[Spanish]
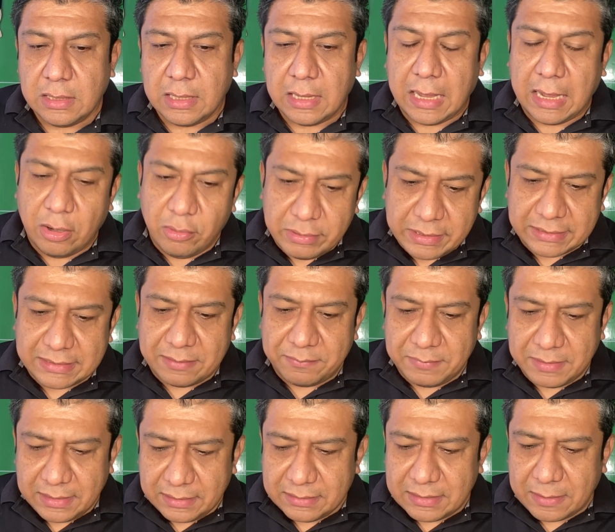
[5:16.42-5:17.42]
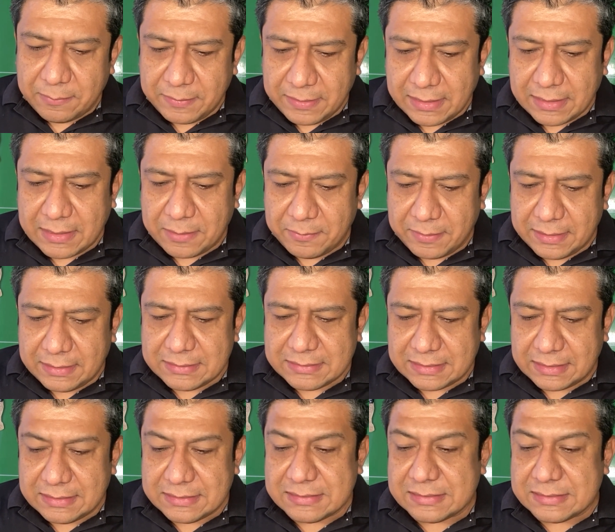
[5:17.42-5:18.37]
Aunque también habría que ver el, el,